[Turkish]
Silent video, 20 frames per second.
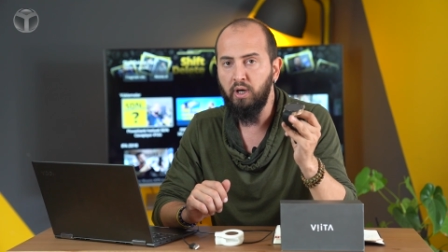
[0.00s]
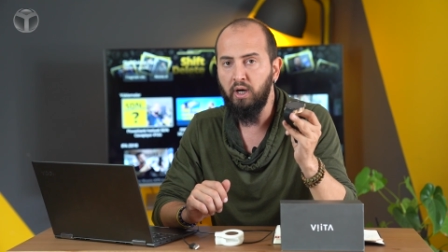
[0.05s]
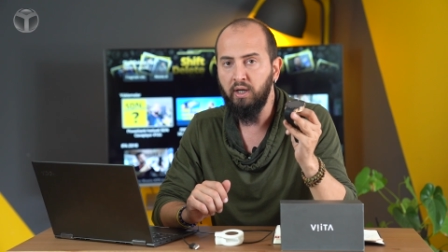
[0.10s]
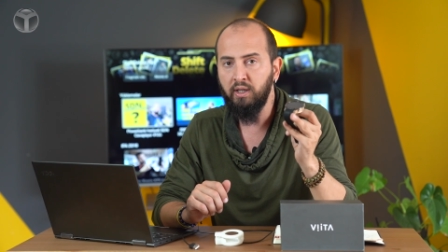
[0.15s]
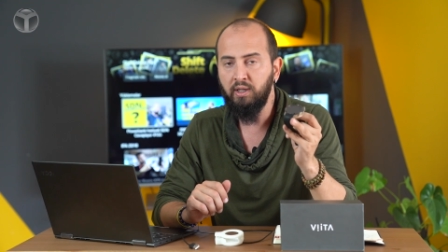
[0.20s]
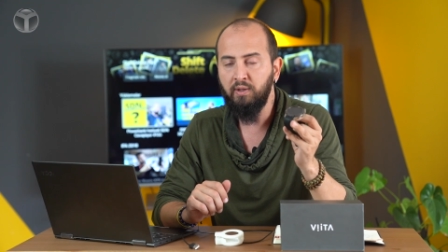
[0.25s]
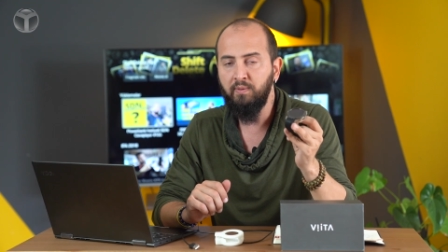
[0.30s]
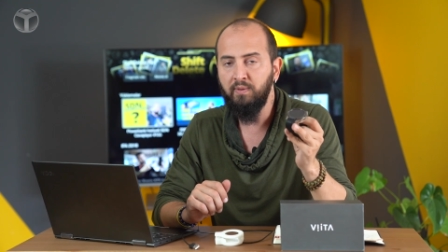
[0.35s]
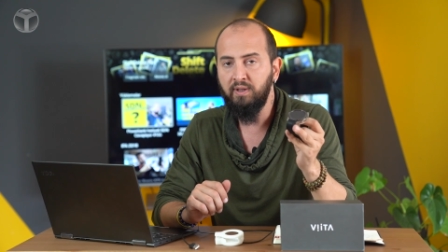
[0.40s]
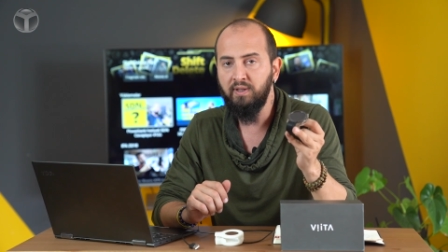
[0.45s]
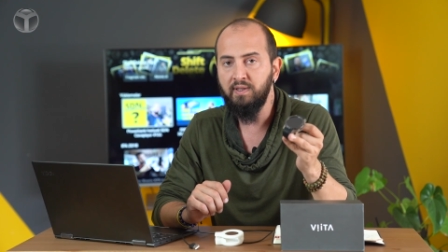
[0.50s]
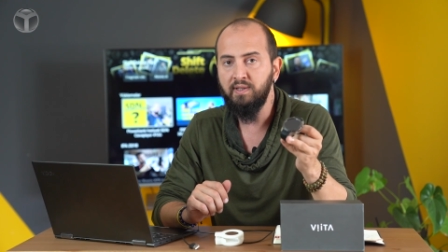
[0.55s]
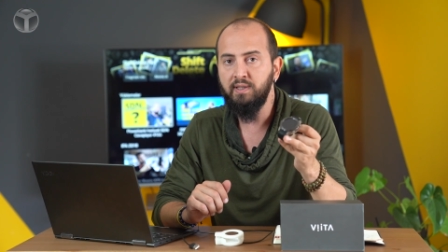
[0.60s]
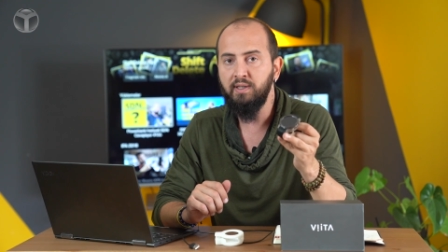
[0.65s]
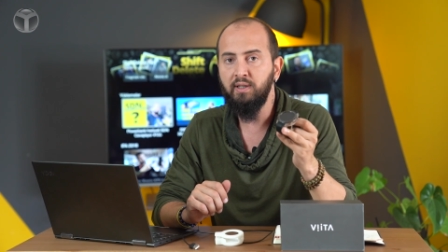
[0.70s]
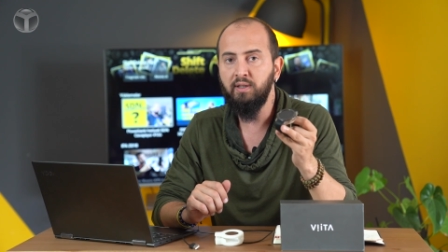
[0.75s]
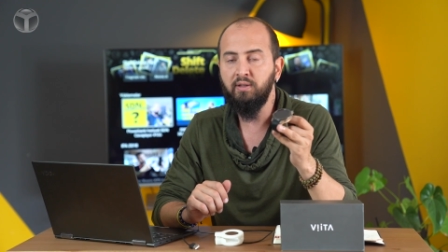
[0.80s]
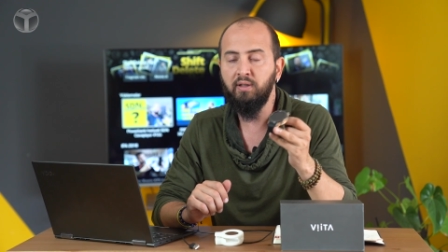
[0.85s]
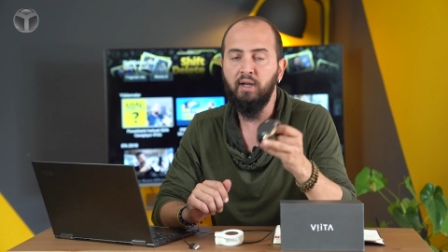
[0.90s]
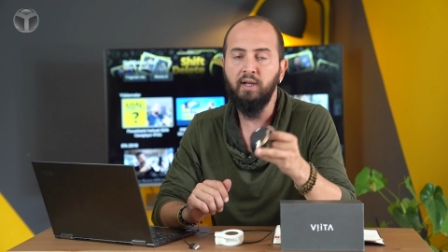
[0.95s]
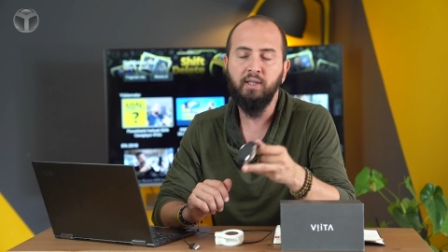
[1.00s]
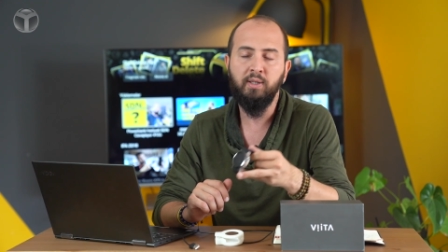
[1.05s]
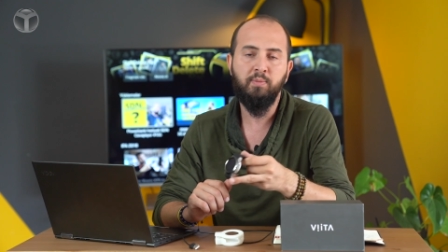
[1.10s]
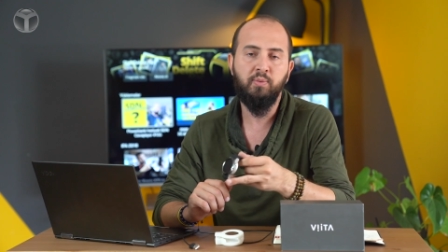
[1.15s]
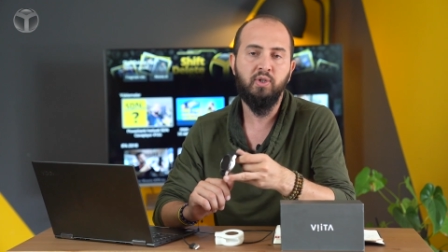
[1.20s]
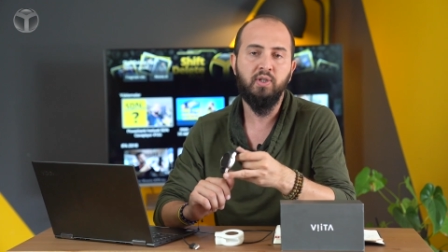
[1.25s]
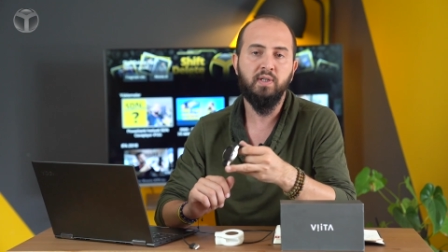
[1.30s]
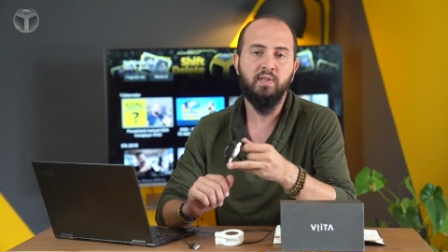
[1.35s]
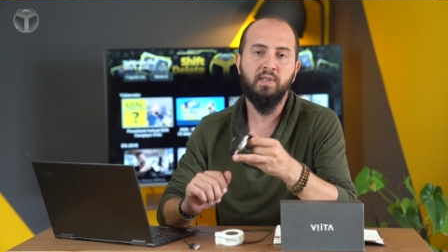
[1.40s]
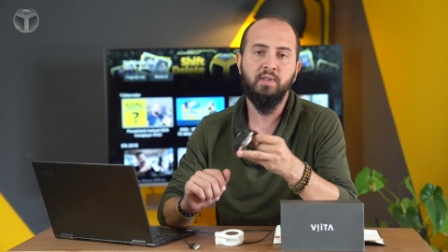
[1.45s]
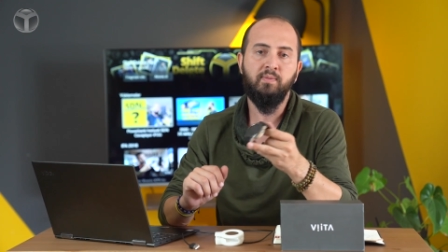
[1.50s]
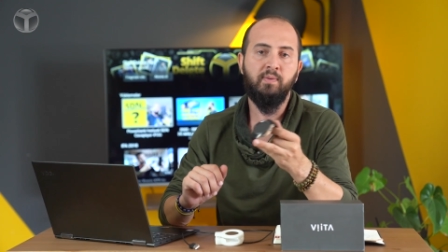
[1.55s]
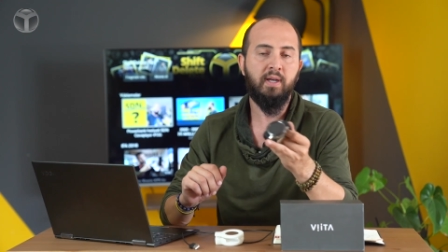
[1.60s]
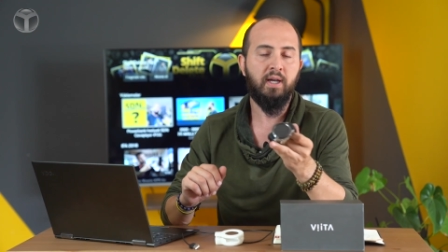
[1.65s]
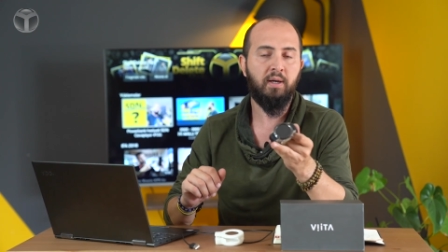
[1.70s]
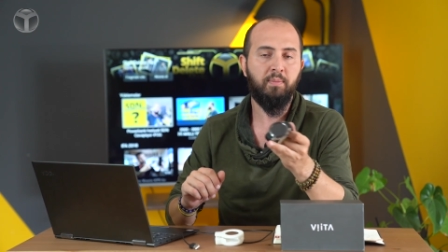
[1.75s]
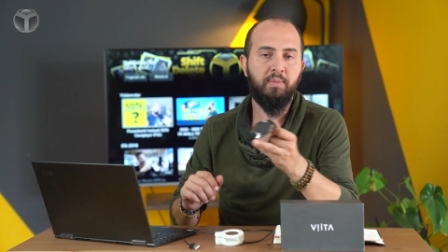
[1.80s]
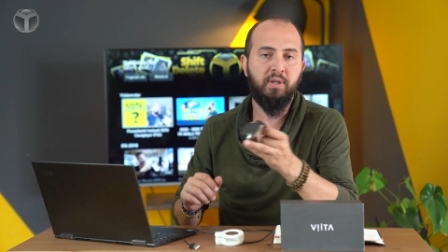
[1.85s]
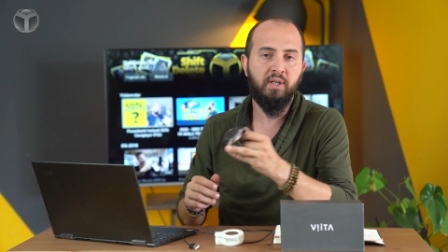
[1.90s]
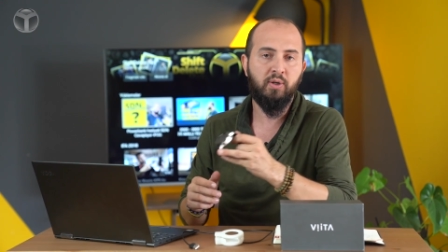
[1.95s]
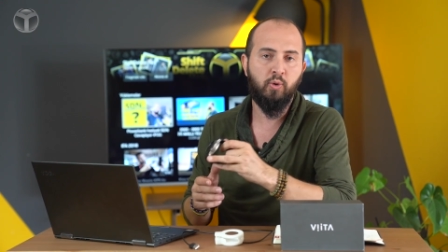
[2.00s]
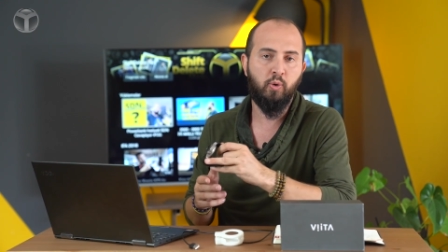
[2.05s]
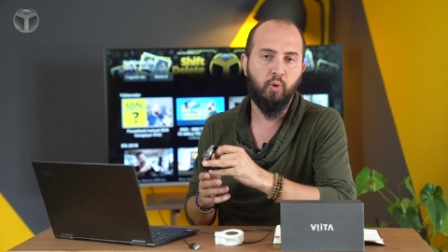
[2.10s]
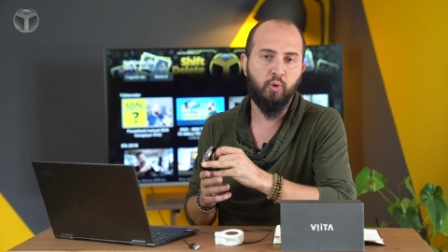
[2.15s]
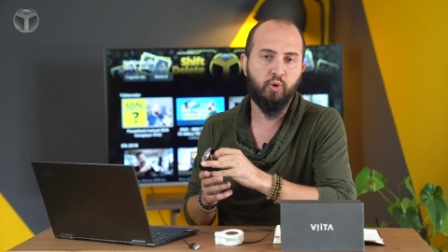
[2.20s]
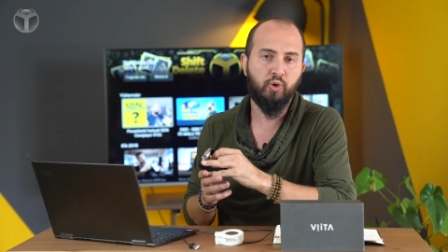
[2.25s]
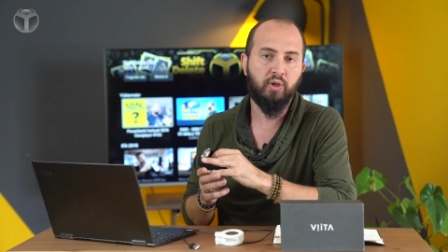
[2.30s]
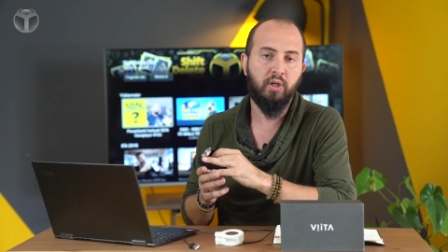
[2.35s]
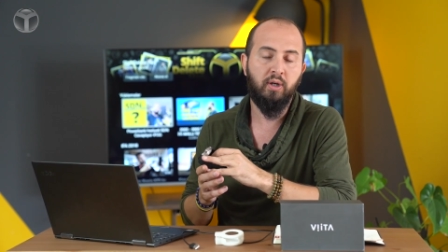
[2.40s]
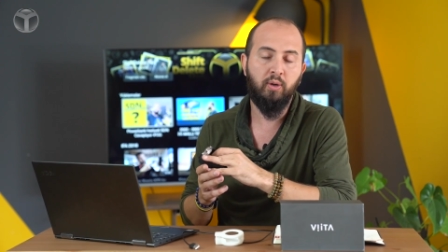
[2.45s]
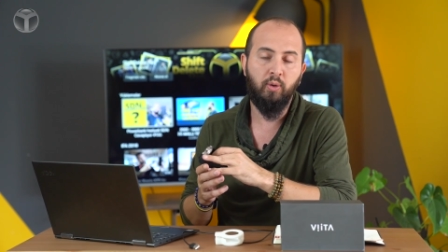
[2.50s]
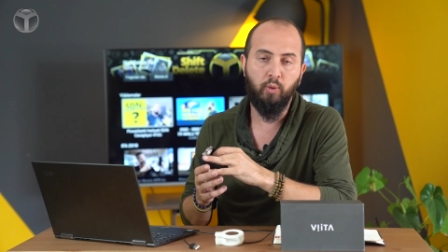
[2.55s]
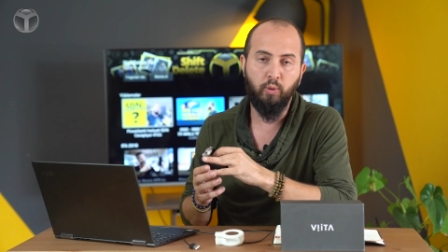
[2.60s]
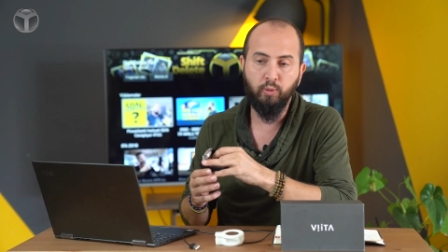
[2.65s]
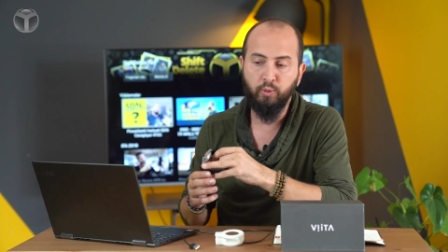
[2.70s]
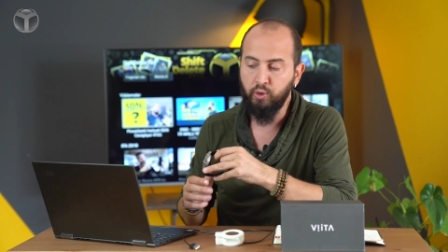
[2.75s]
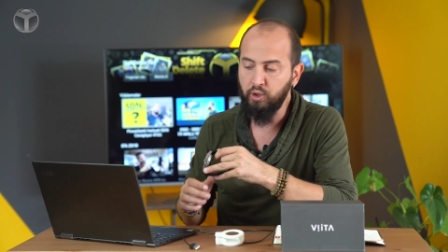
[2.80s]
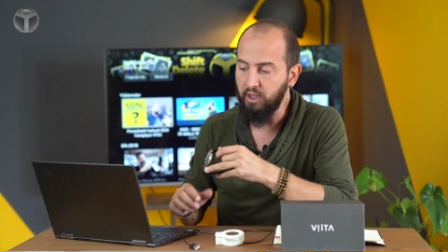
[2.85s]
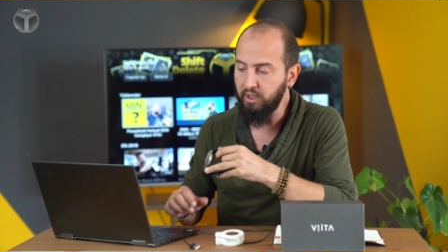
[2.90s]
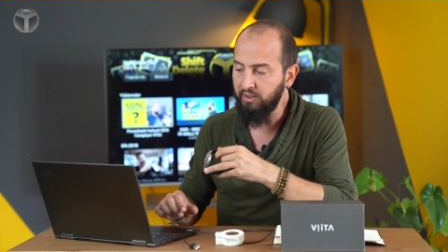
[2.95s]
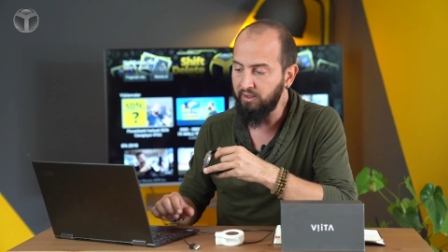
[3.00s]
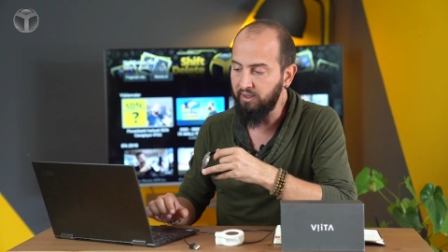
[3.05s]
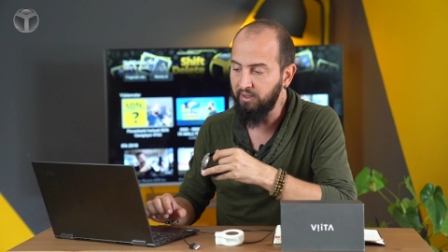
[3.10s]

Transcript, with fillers: aktivitesi takip cihazı veya bir koç da olacak